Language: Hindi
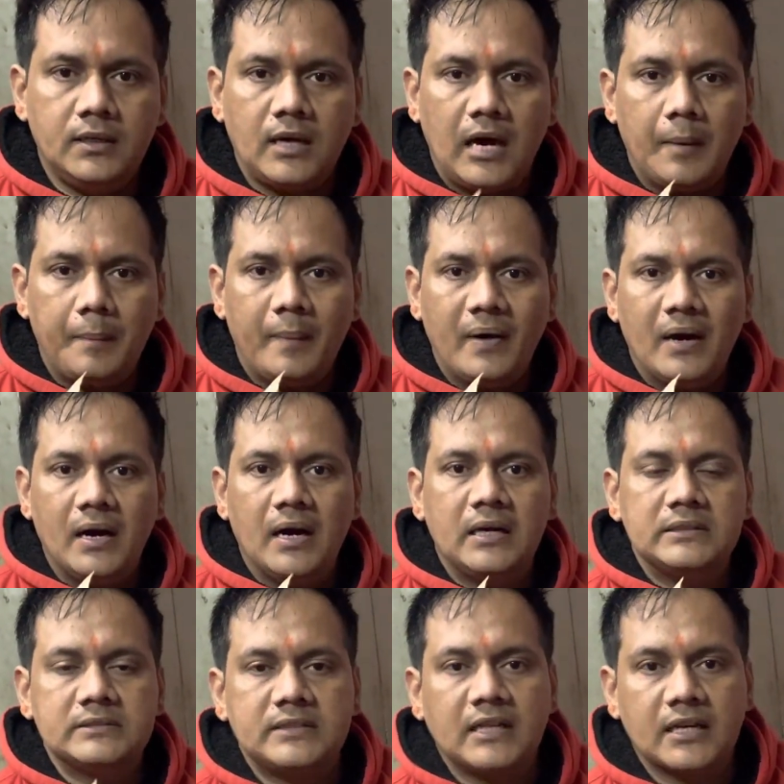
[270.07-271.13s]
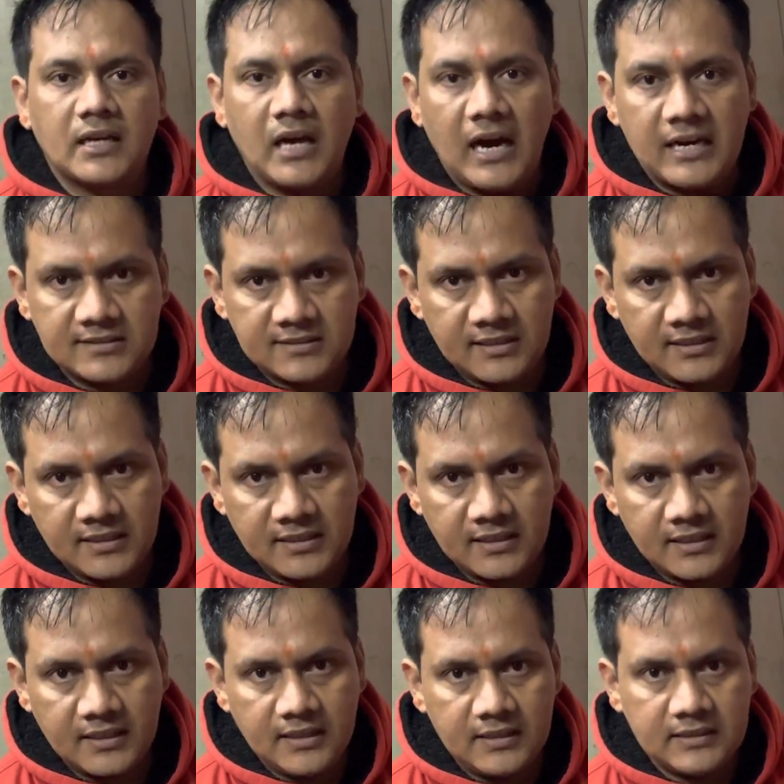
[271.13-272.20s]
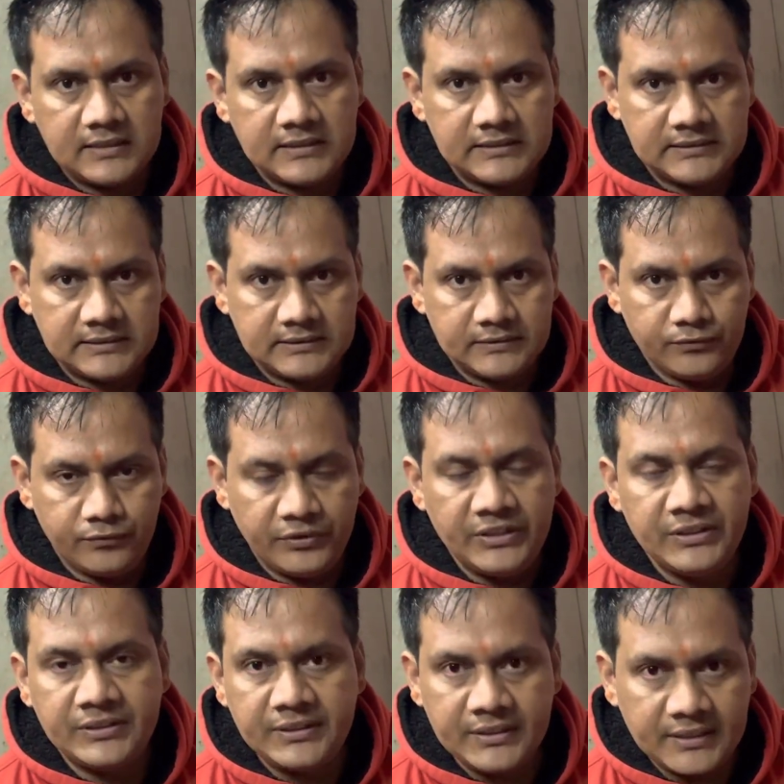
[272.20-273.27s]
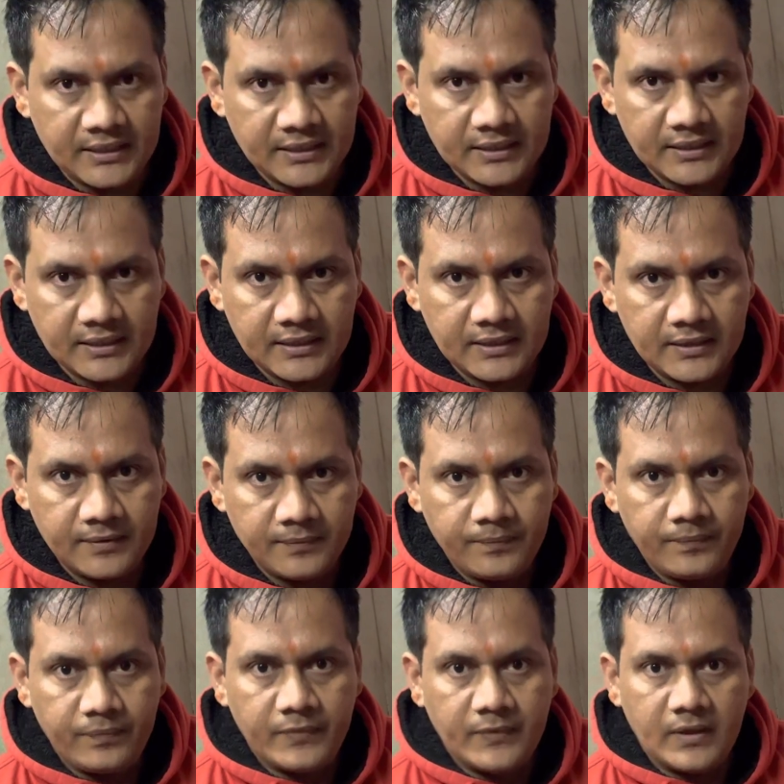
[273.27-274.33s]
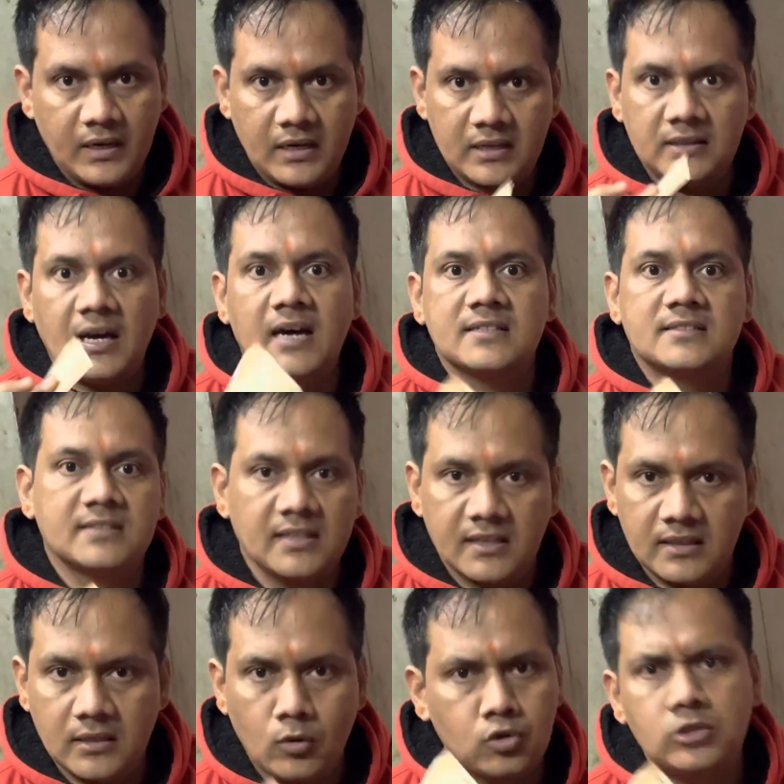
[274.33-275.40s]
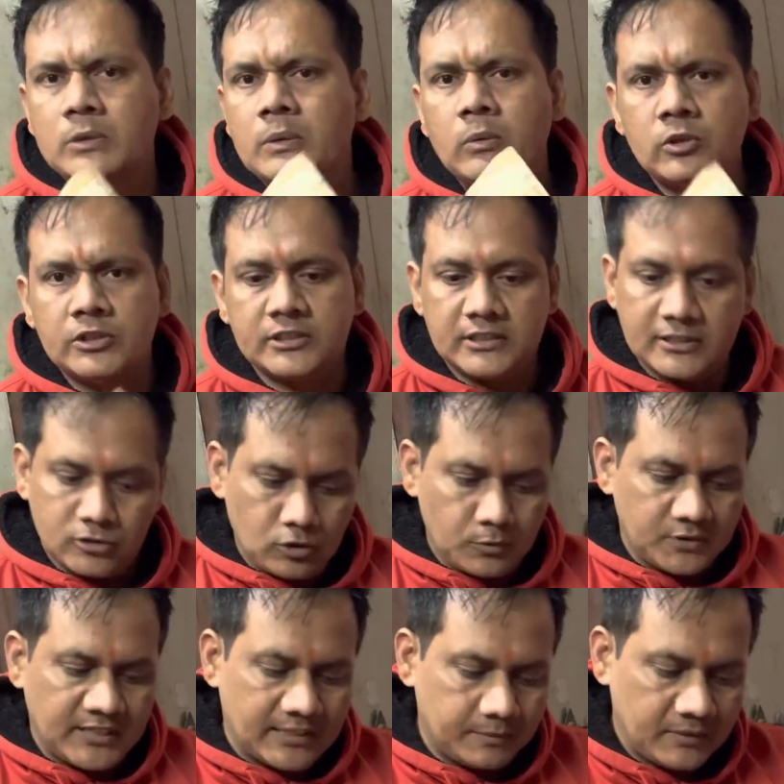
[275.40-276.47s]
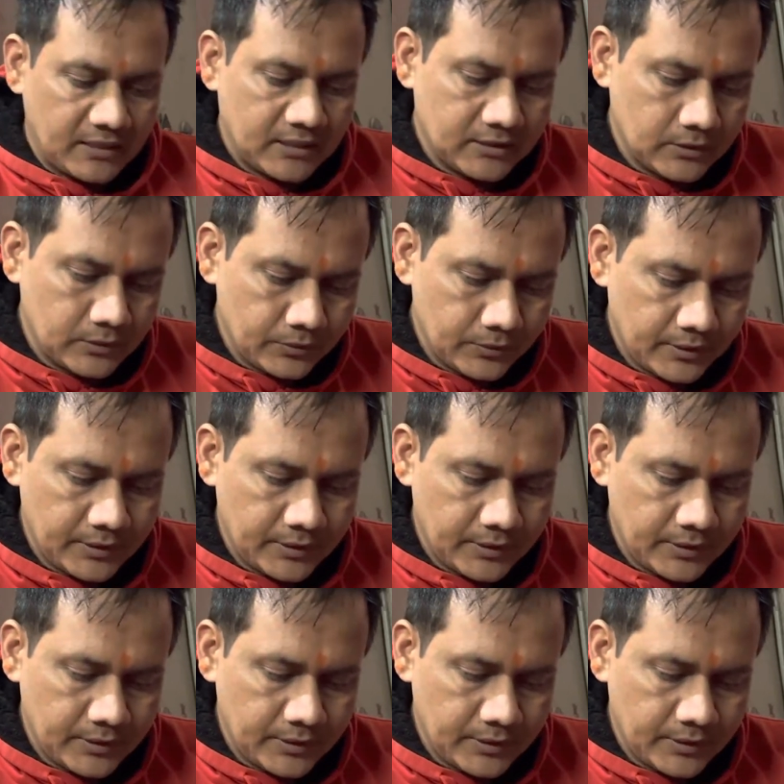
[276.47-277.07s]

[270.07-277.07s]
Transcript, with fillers: आप दरखास्त के रखेंगे विनती के रखेंगे अरदास कहते हैं कुछ भी बोल सकते हैं रसूल हाथ में रखना जरूरी